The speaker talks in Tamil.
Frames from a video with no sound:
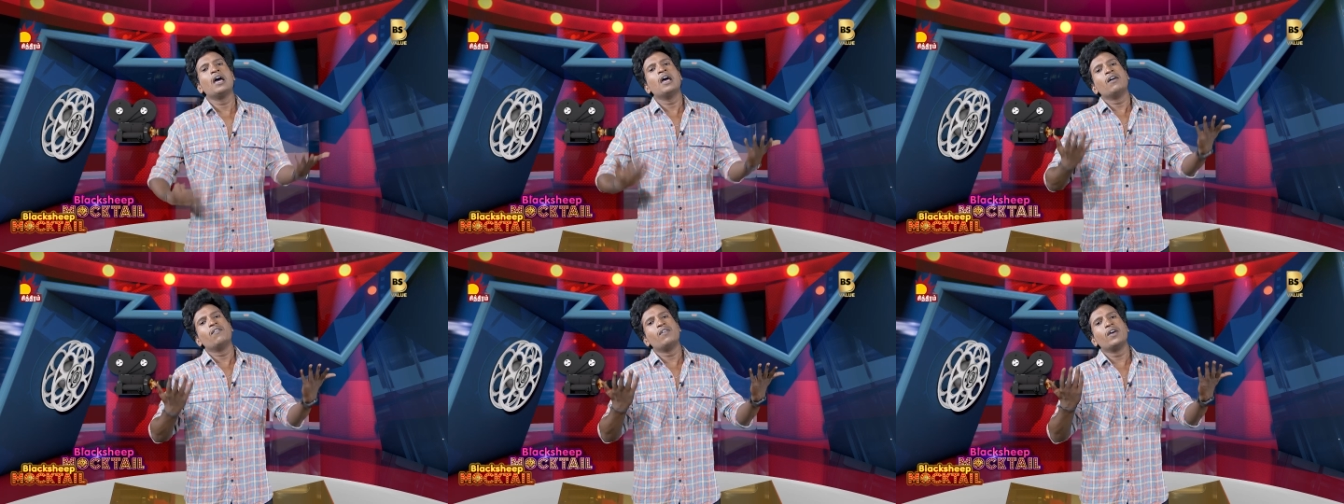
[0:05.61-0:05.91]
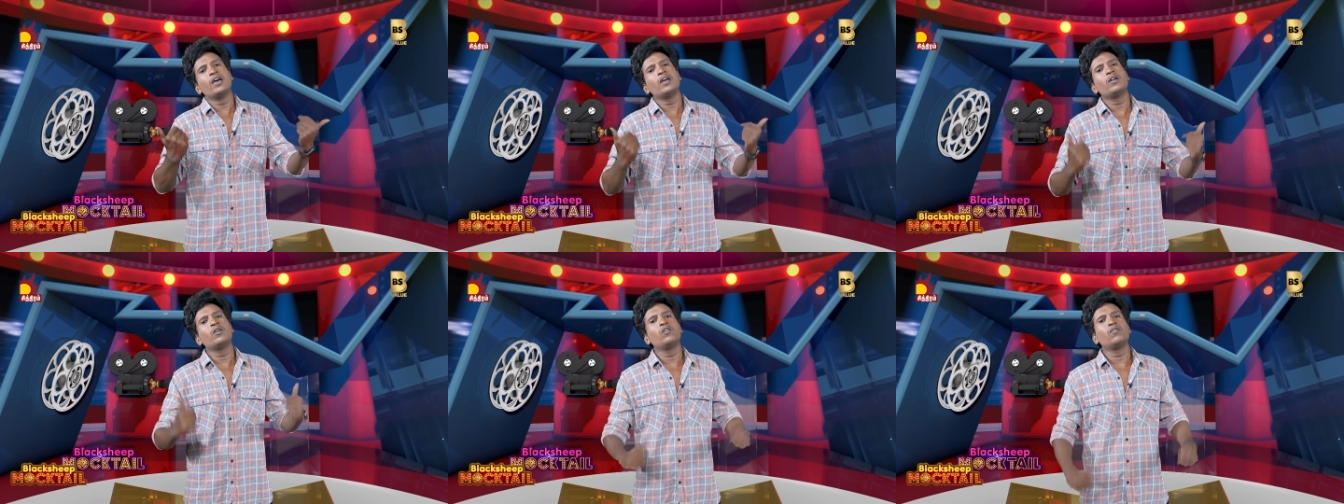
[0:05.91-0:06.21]

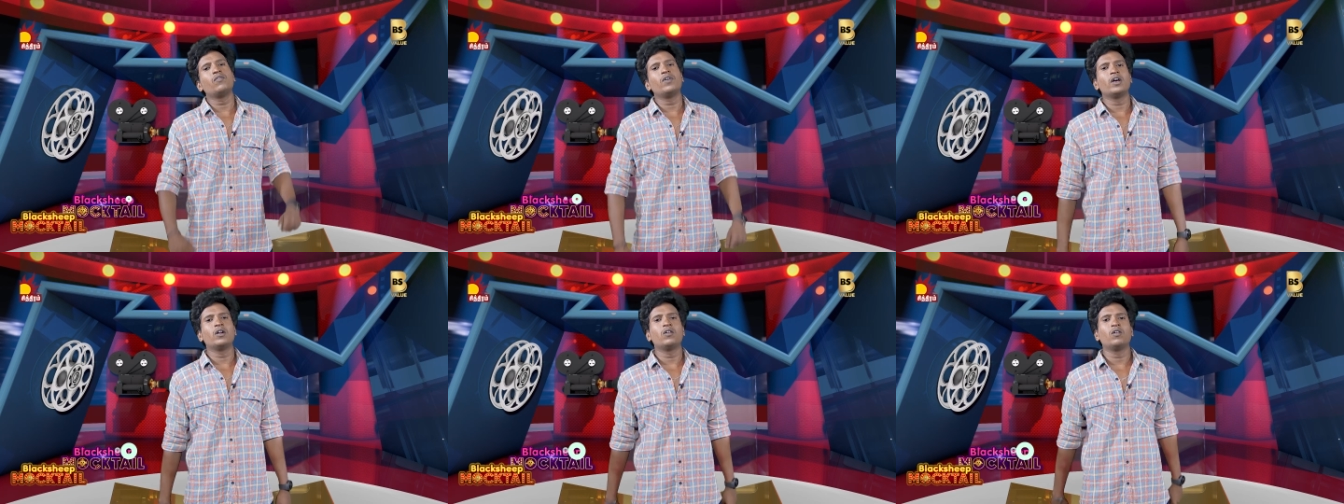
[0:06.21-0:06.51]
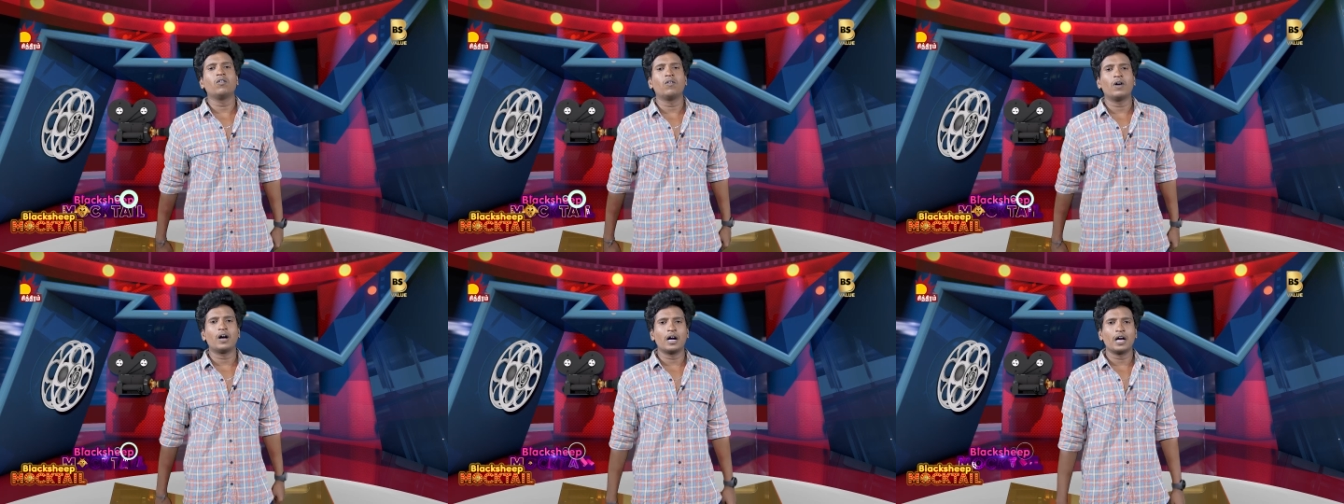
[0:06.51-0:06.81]
வேணும்
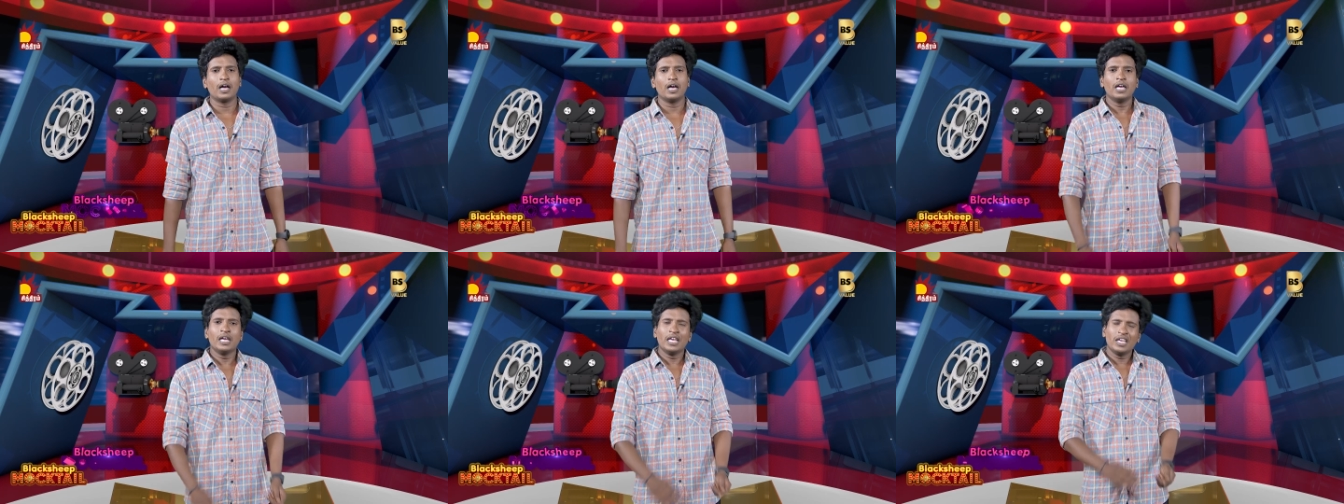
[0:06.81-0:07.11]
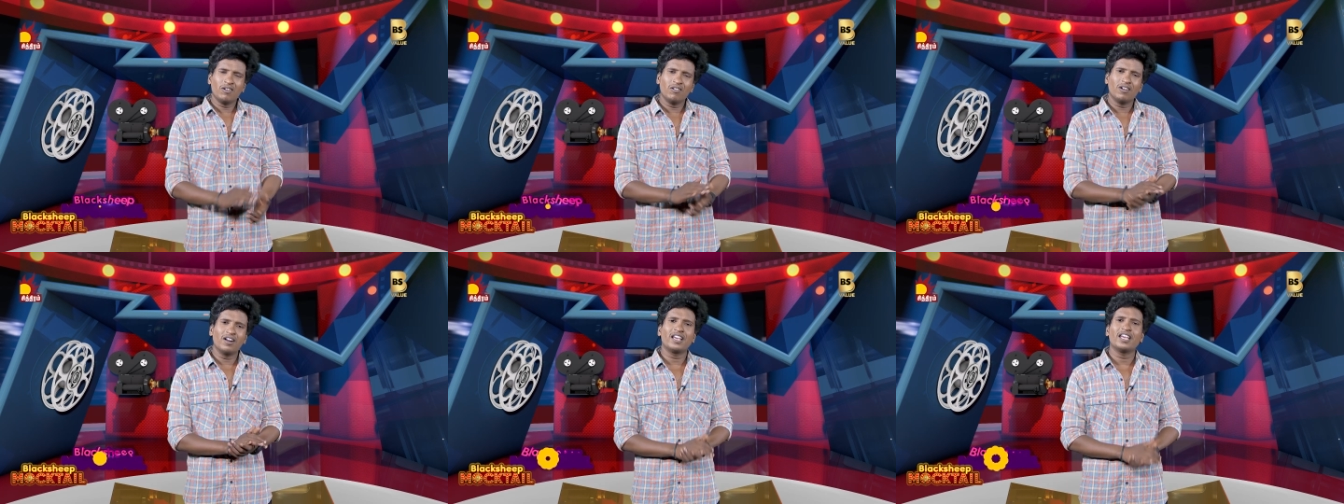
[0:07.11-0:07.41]
வேணும்னுவாங்க
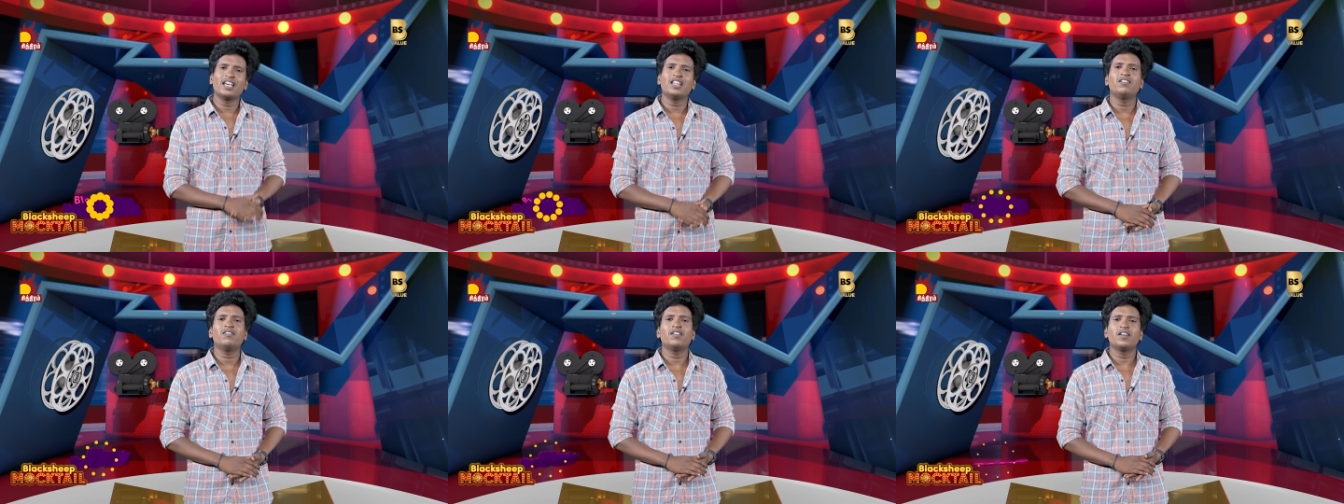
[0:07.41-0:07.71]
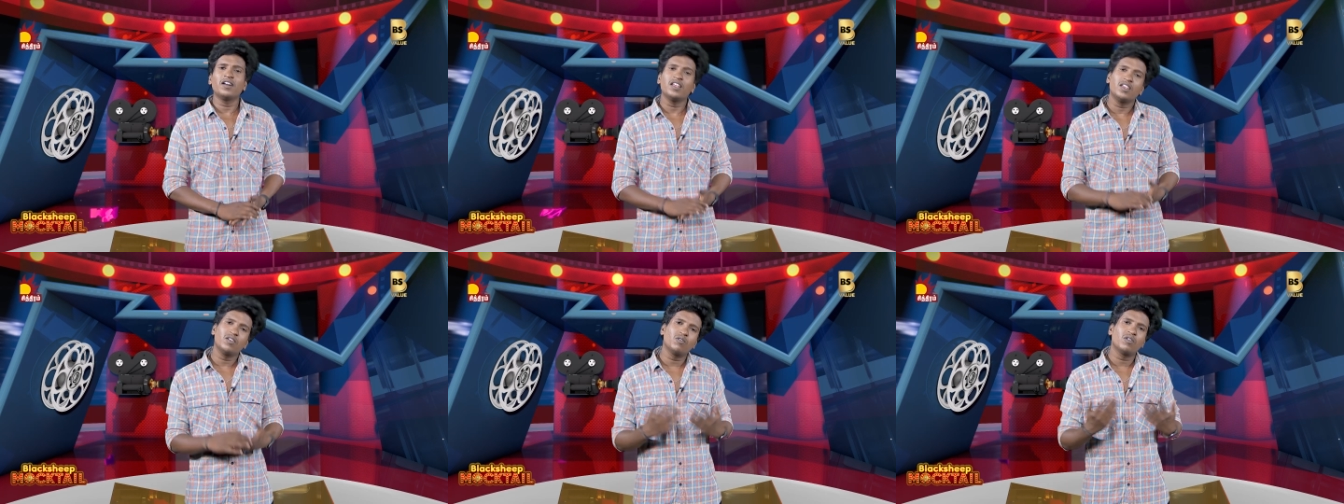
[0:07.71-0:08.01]
இவங்களுக்கு எது
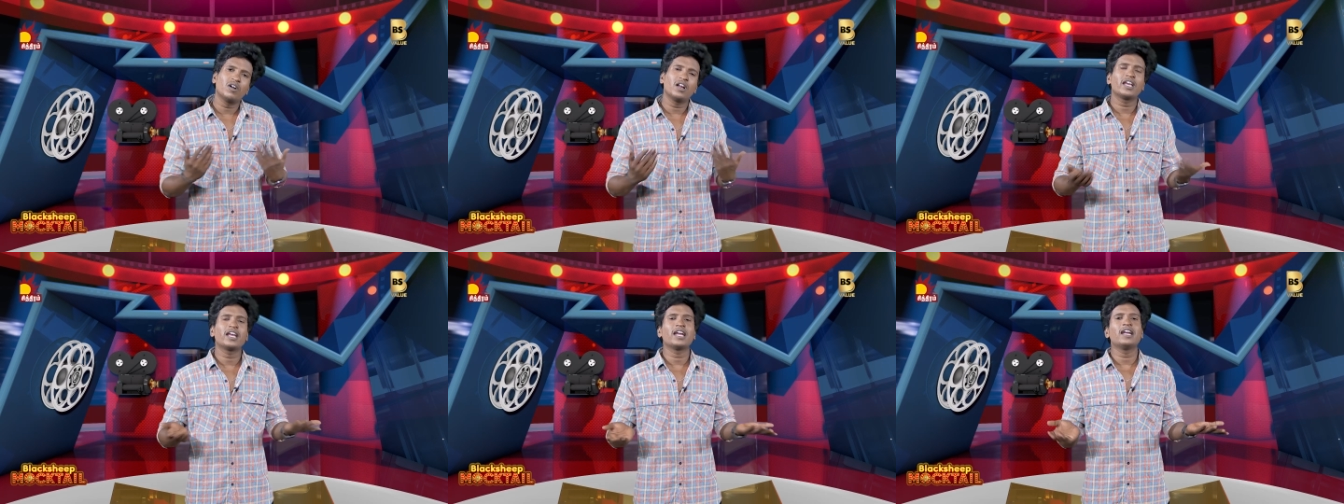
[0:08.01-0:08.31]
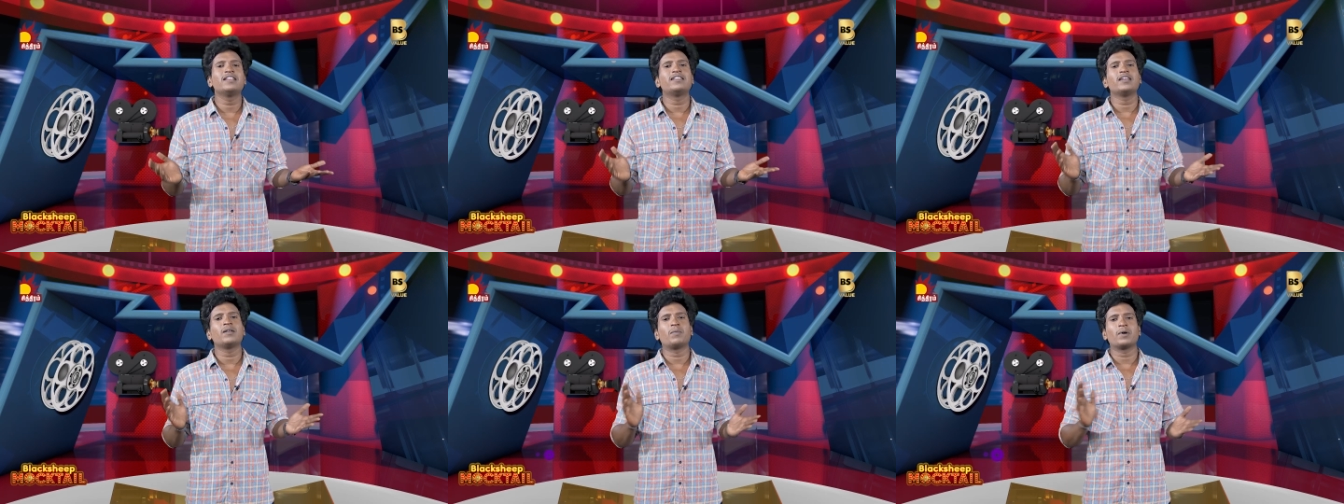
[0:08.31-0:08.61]
வேணும்னு இவங்களுக்கே
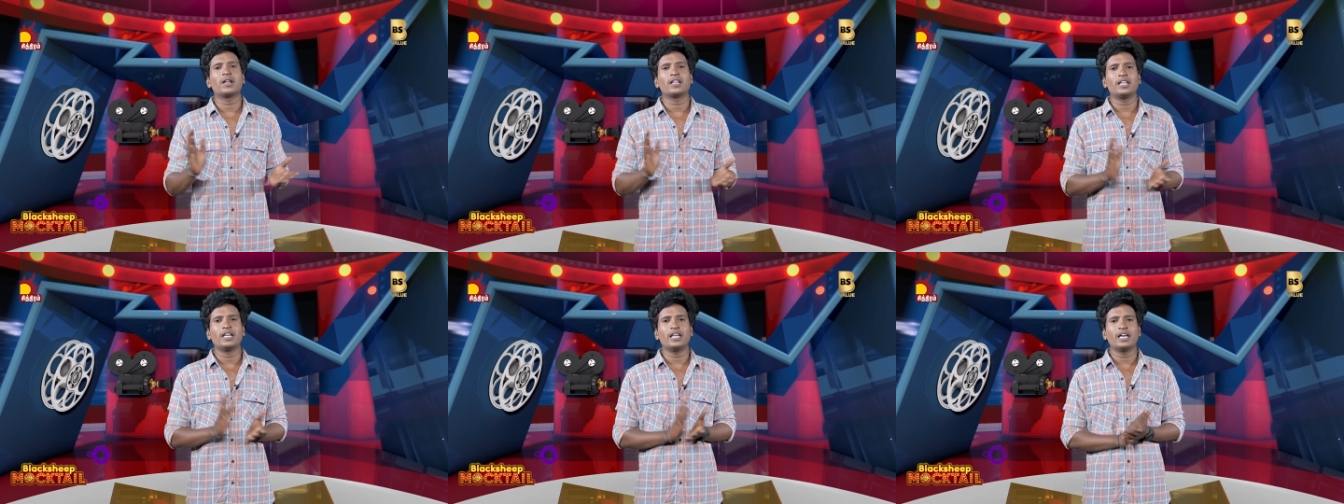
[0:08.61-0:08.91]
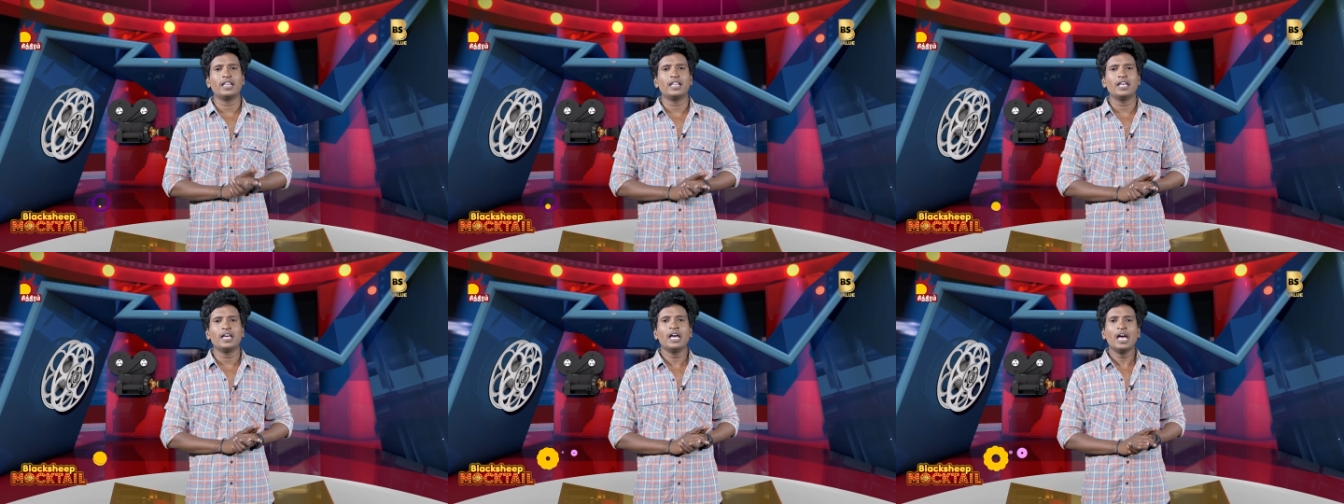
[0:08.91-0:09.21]
டிசைட் பண்ண தெரியாது